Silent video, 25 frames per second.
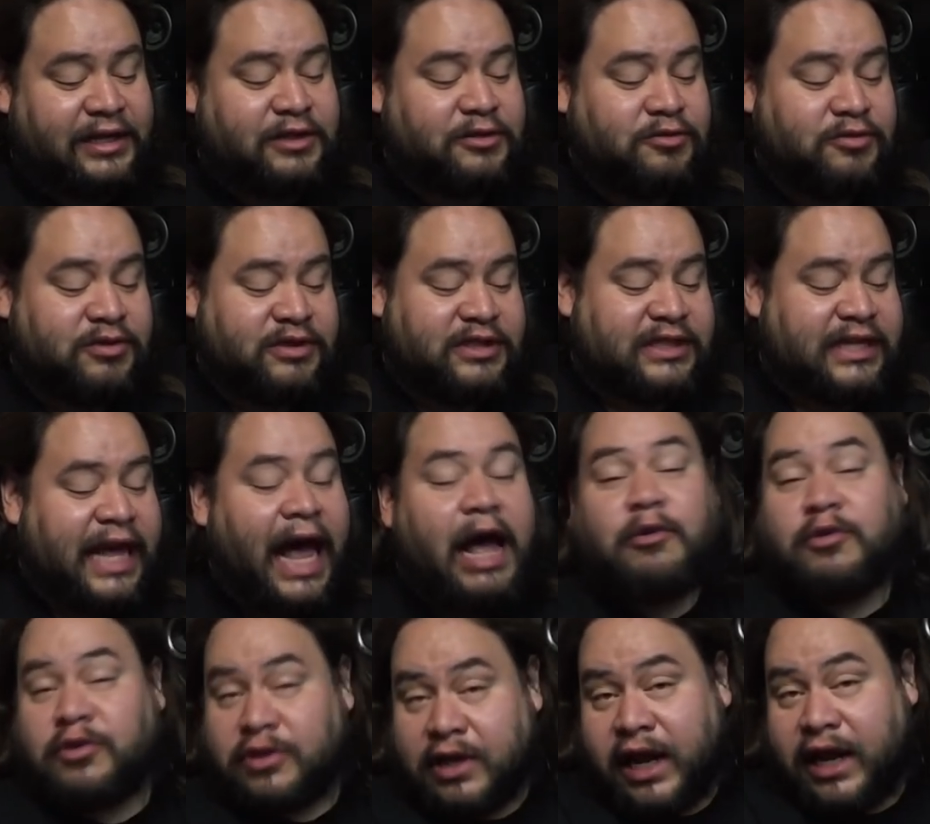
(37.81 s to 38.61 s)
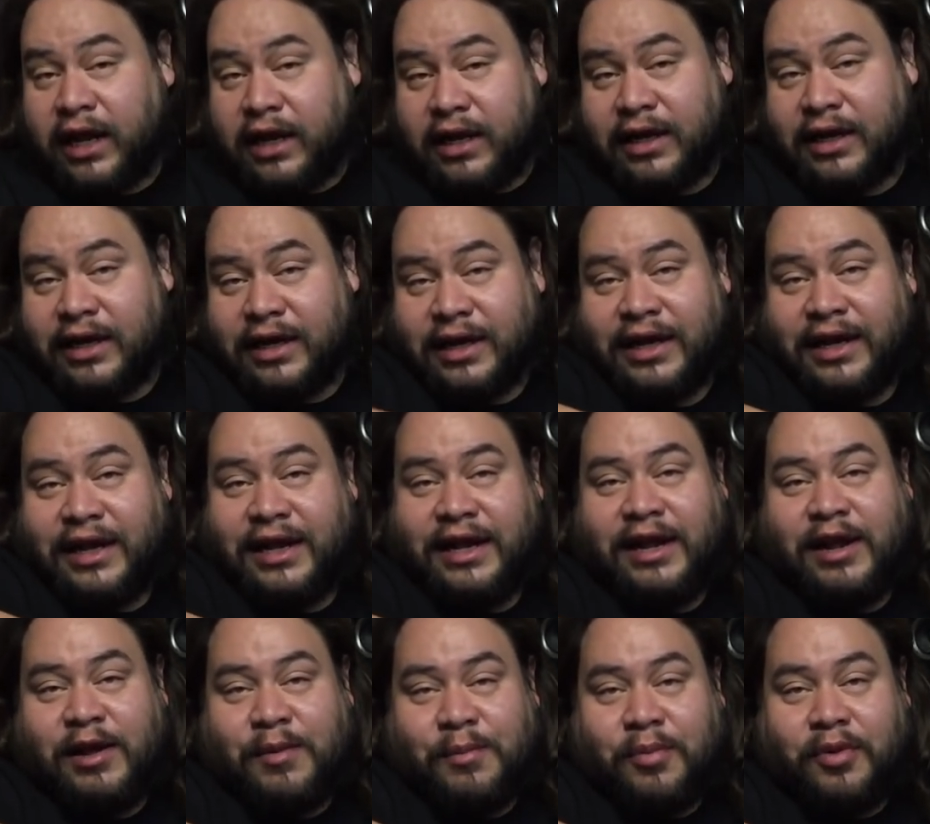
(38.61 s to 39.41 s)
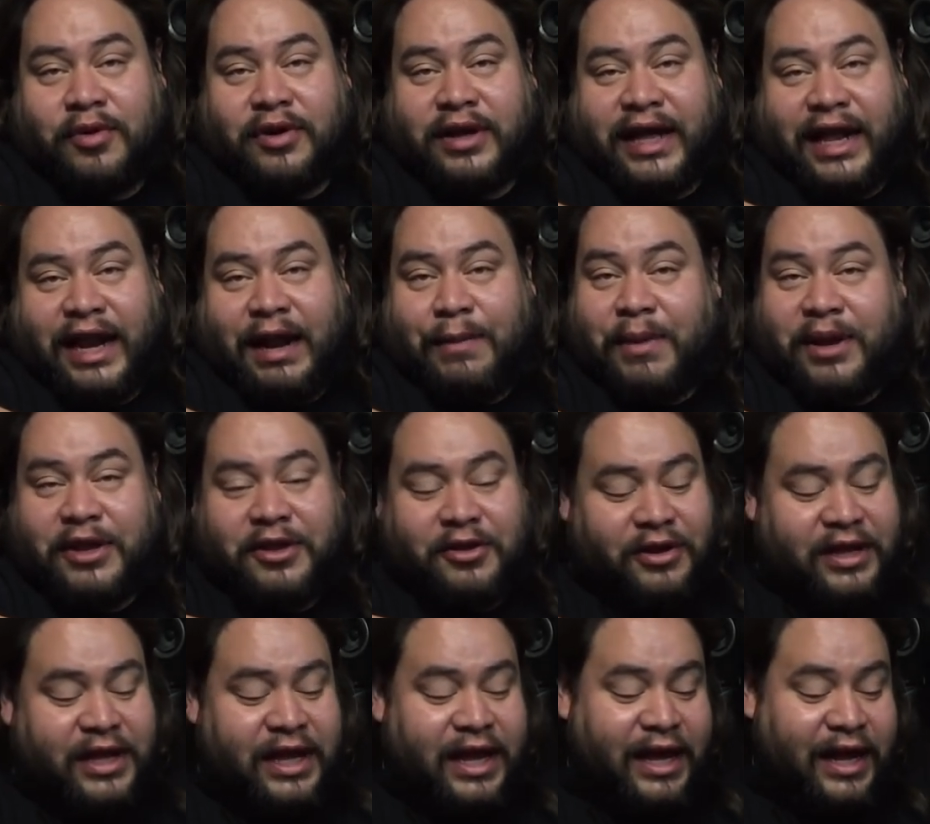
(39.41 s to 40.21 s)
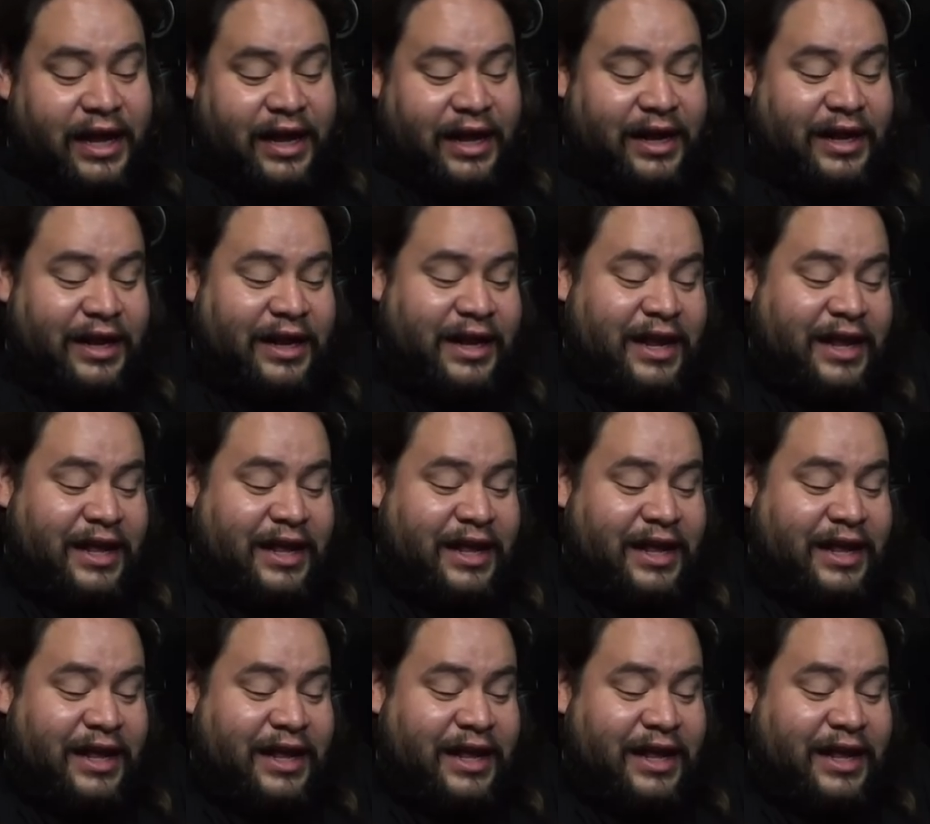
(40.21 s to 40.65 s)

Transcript: Es un soundtrack porque la mayoría